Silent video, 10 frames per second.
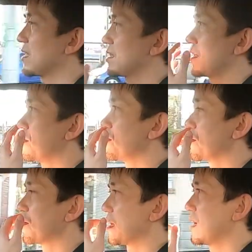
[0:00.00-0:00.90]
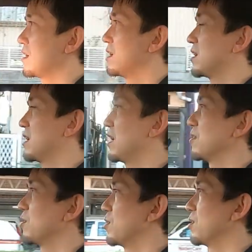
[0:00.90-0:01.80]
なっていうような、
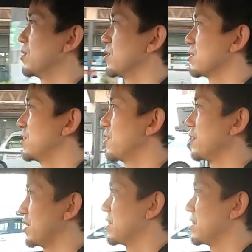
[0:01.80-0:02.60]
匂いっ